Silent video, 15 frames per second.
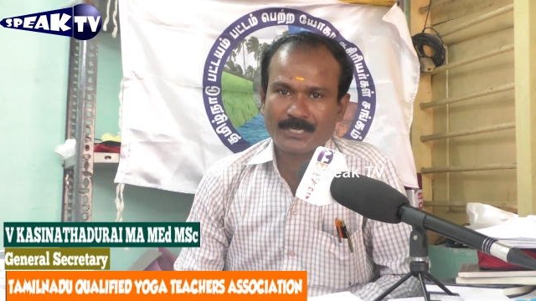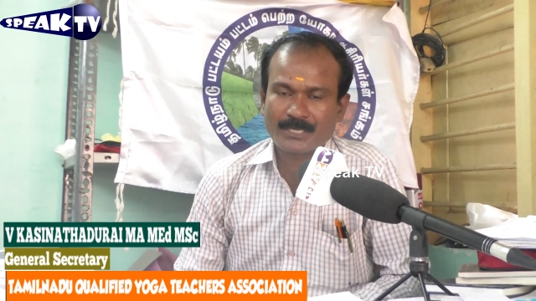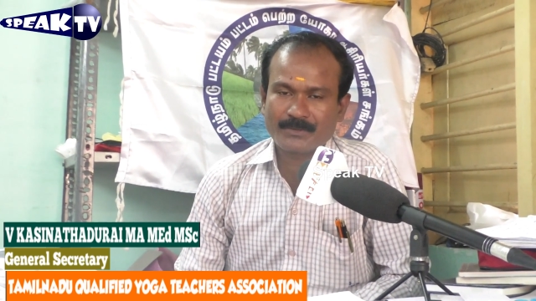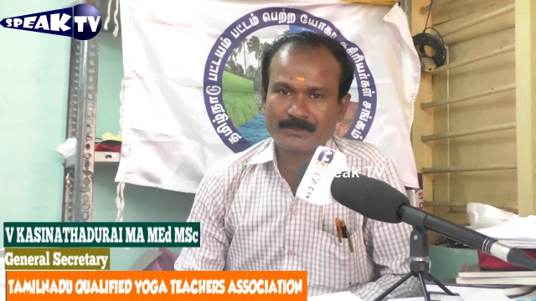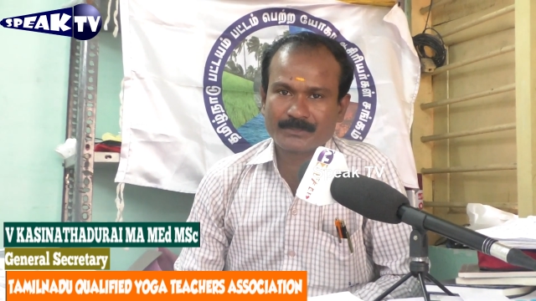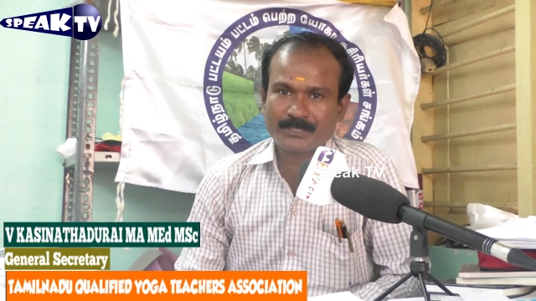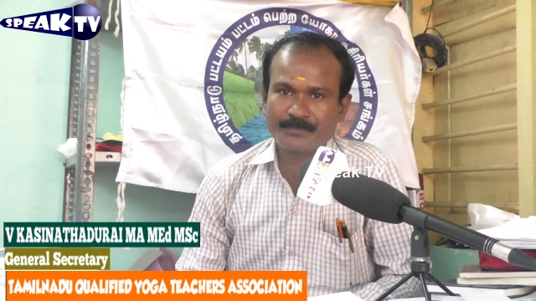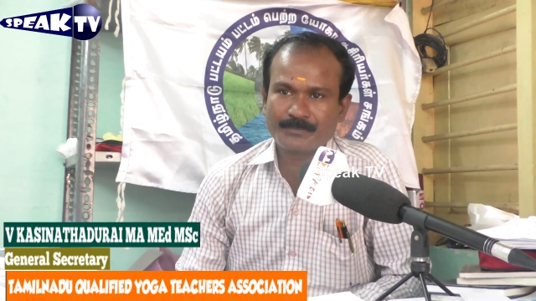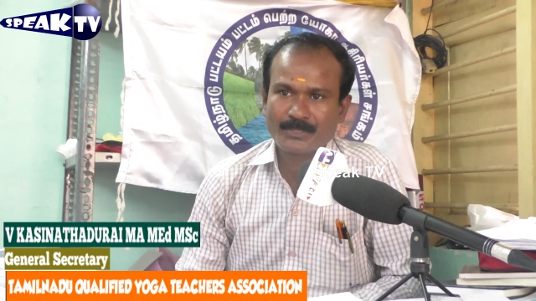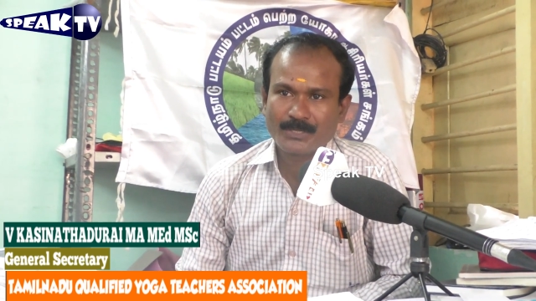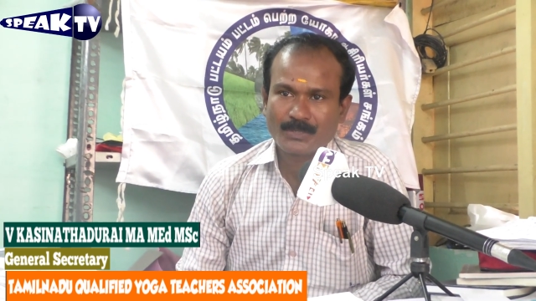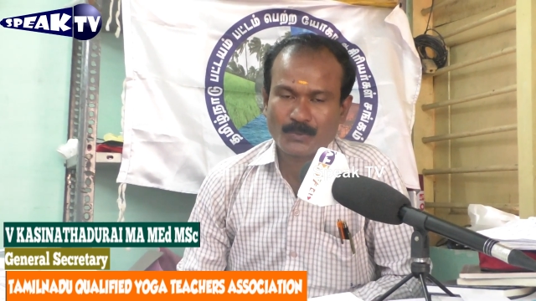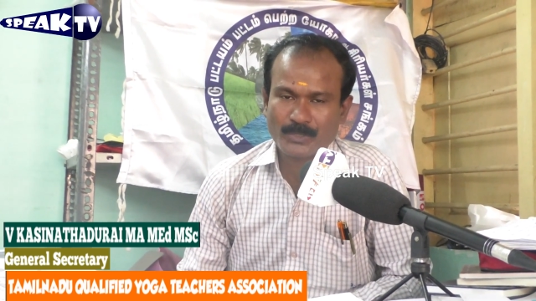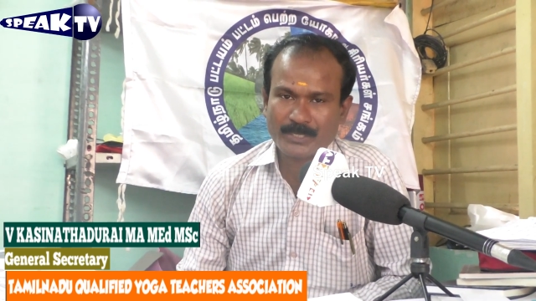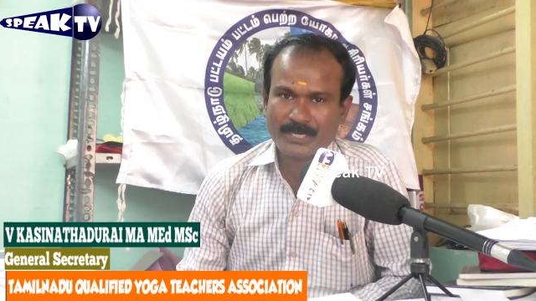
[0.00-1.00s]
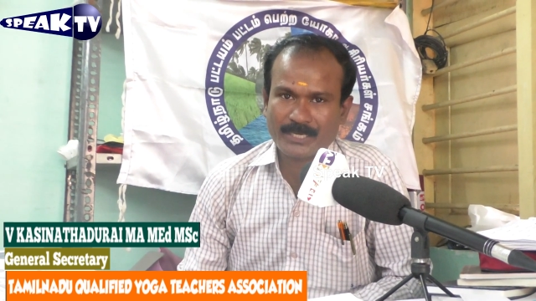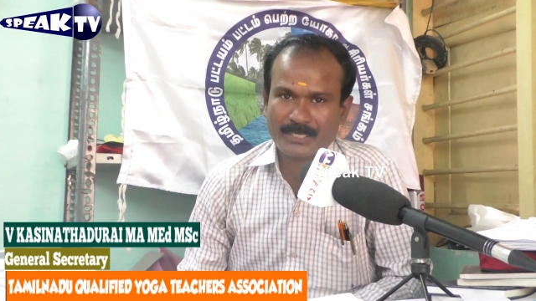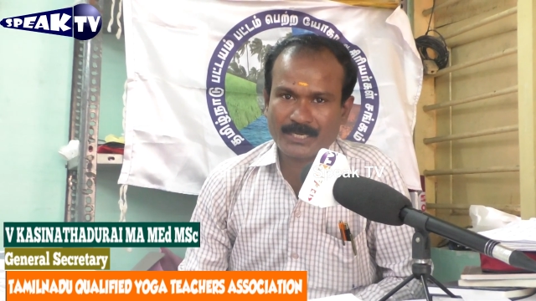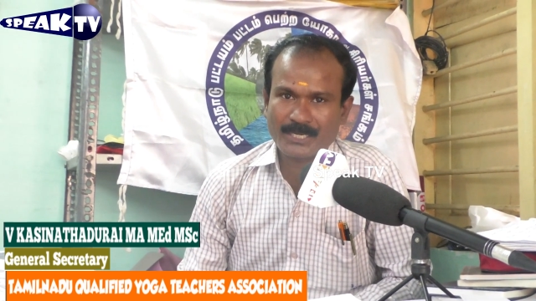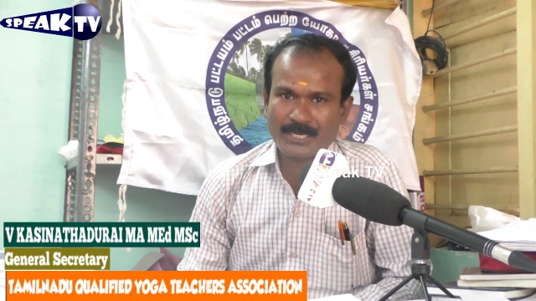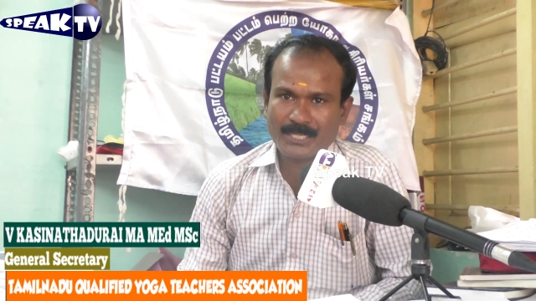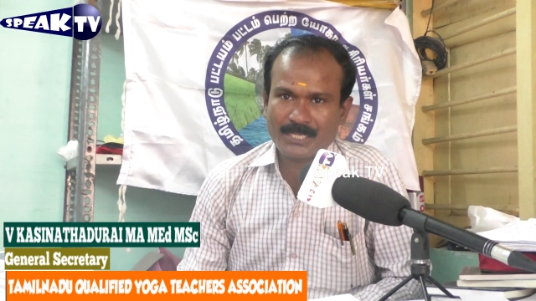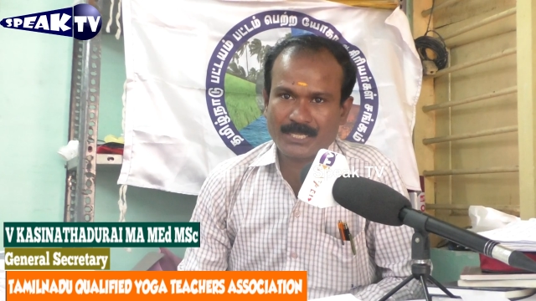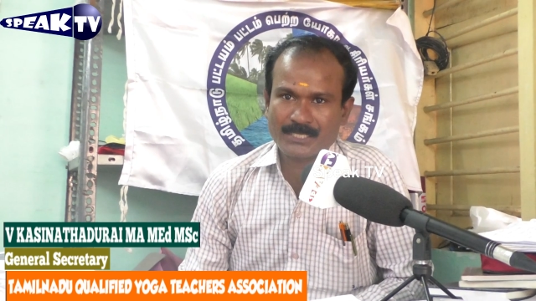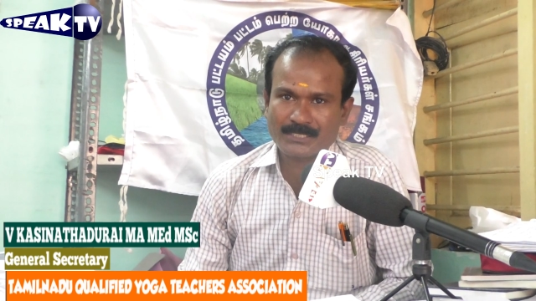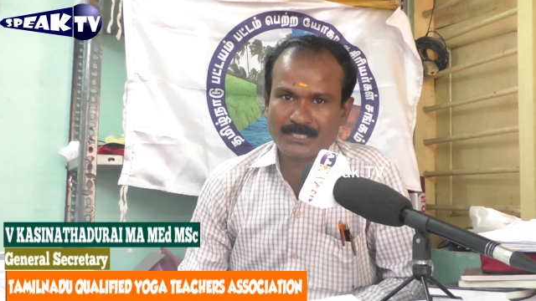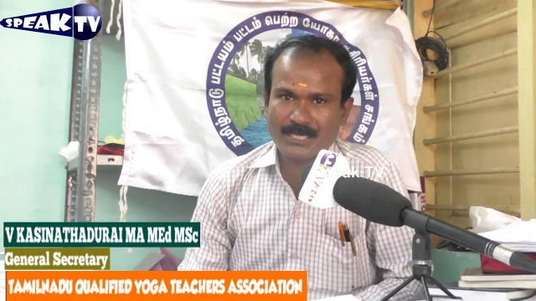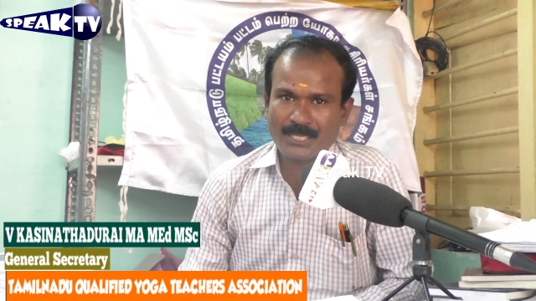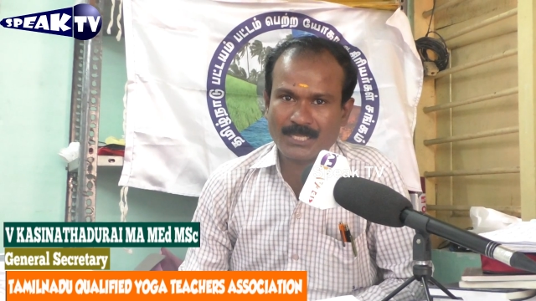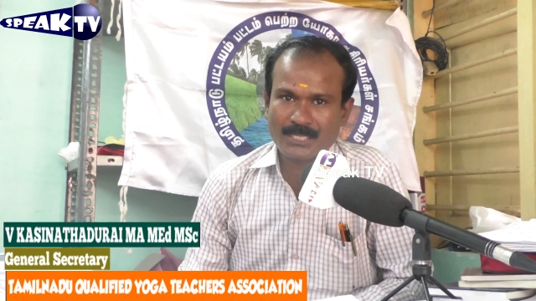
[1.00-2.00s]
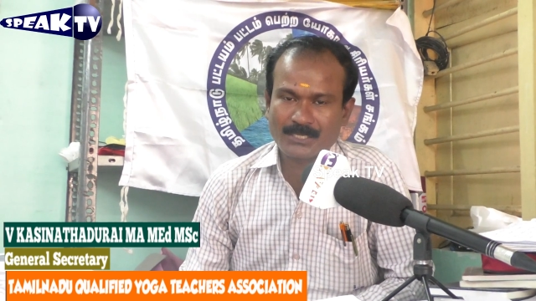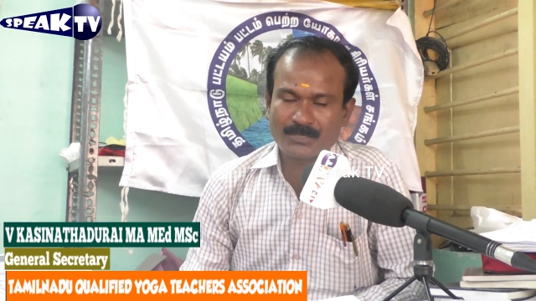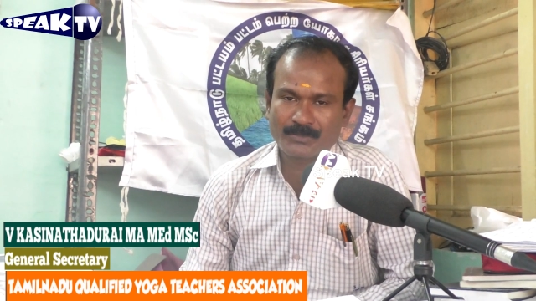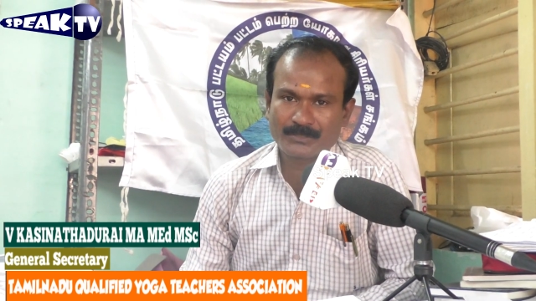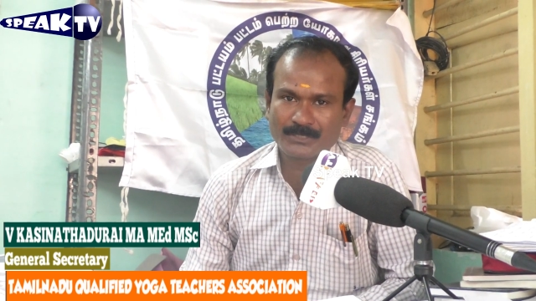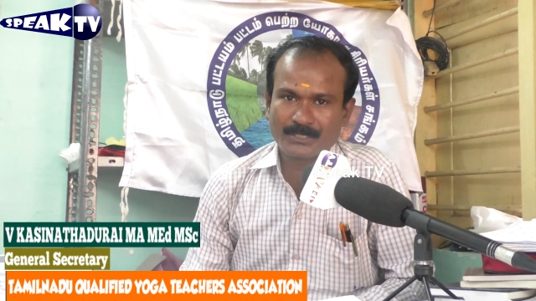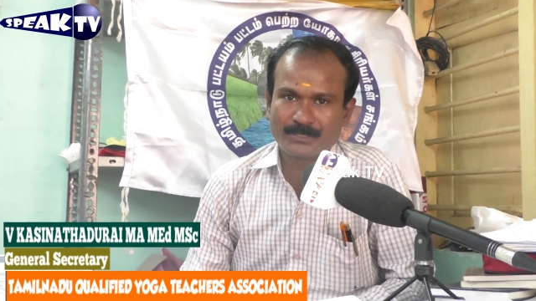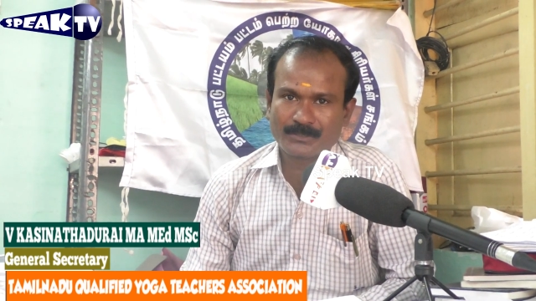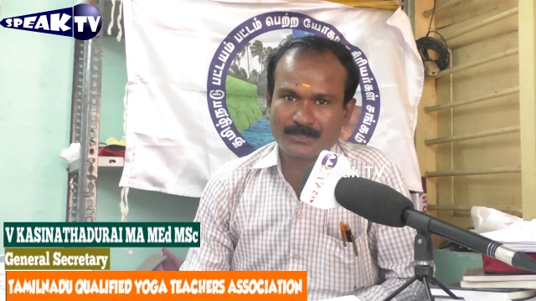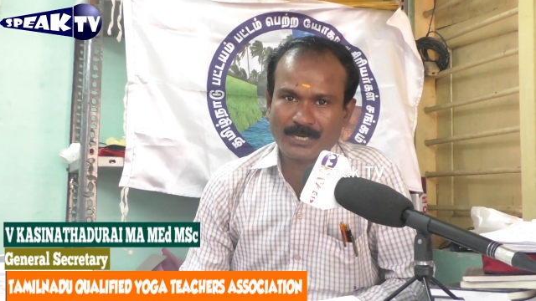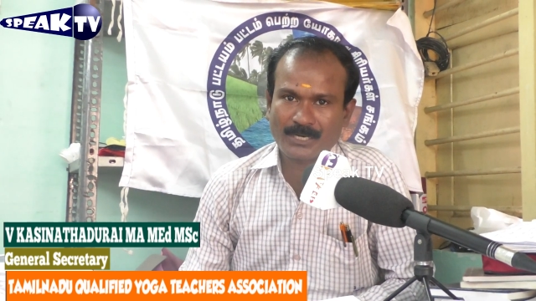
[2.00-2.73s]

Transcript: ஏன்னா வந்து ஒரு கெட்ட நினைச்சா அதுக்கு வந்து